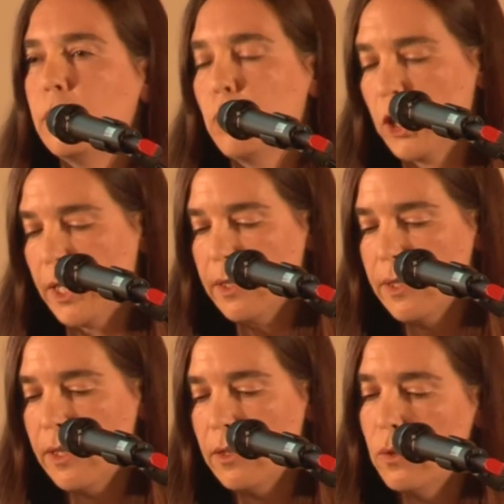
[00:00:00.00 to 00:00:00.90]
dem
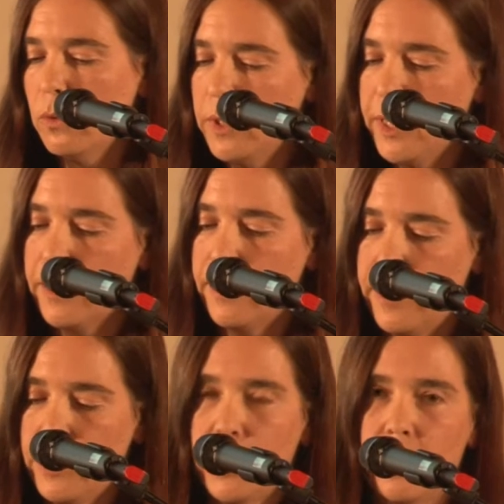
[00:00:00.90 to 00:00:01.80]
Stadtrat und der
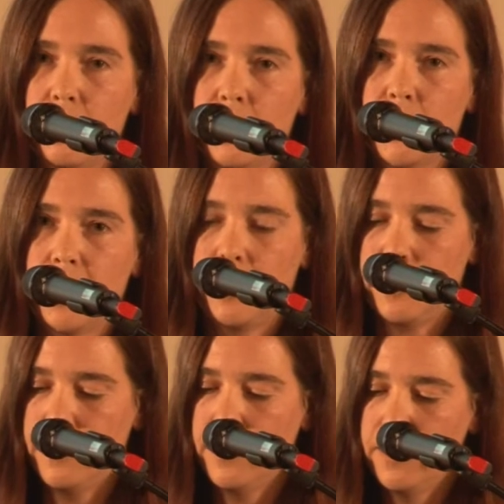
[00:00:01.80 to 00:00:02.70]
Gleichstellungsstelle